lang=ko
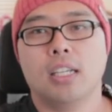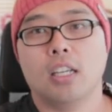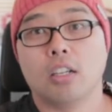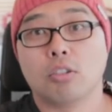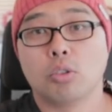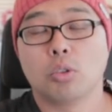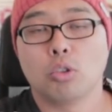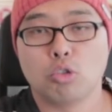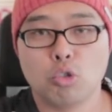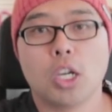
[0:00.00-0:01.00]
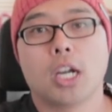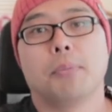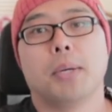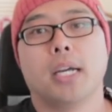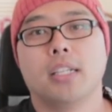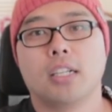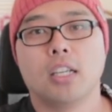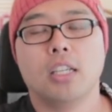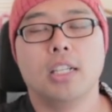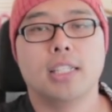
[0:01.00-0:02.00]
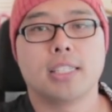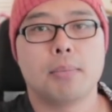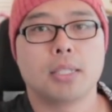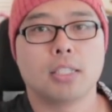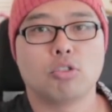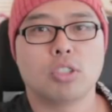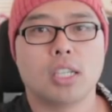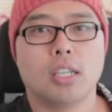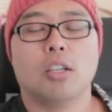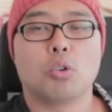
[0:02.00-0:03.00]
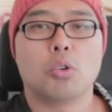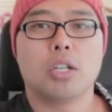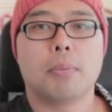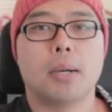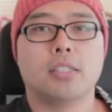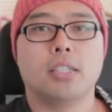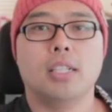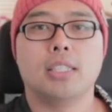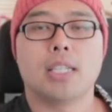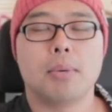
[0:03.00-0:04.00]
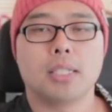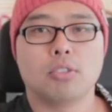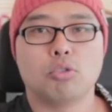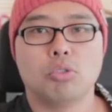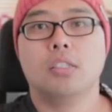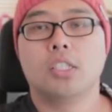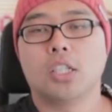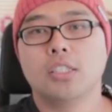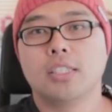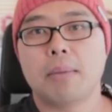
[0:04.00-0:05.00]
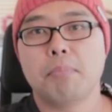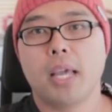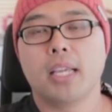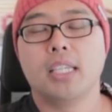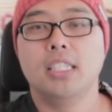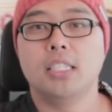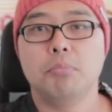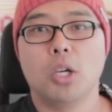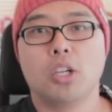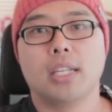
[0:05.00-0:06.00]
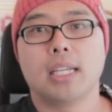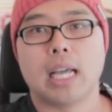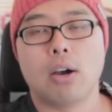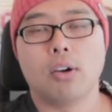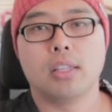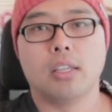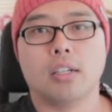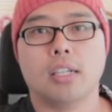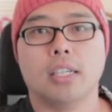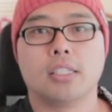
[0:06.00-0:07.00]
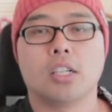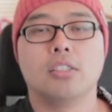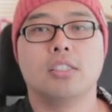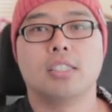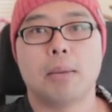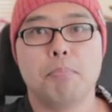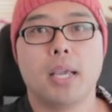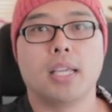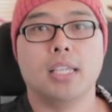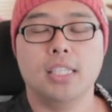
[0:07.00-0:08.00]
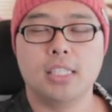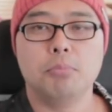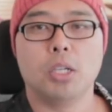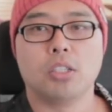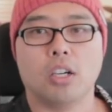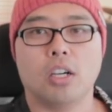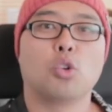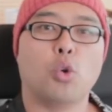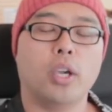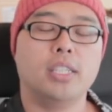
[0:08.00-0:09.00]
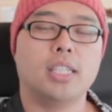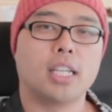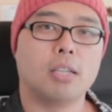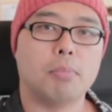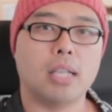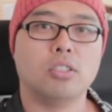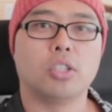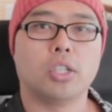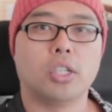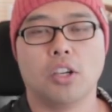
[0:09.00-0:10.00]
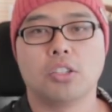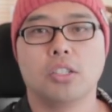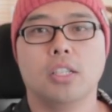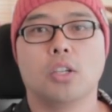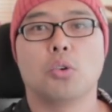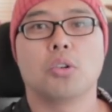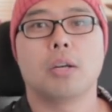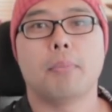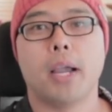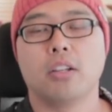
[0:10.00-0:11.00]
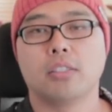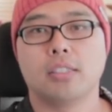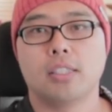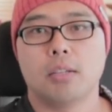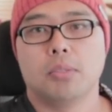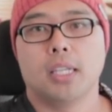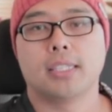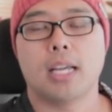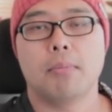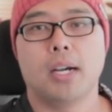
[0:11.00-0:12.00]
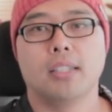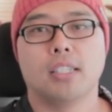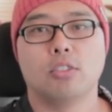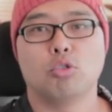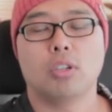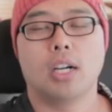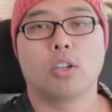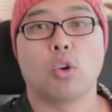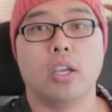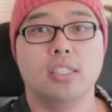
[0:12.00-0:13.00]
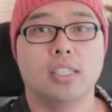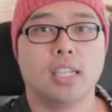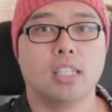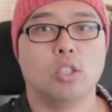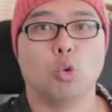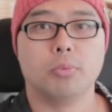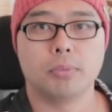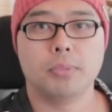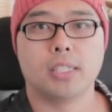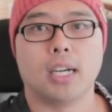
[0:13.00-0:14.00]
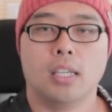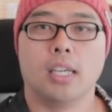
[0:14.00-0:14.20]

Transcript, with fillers: 예, 그리고 또 중요하게 봐야 될 게 일일 사망자 수잖아요. 코로나 바이러스 일일 사망자 수는 천삼백이십 명이나 나왔네요. 예, 천삼백이십 명이요. 굉장히 많죠. 여전히 코로나 바이러스 때문에 사망 환자의 수가 굉장히 높습니다.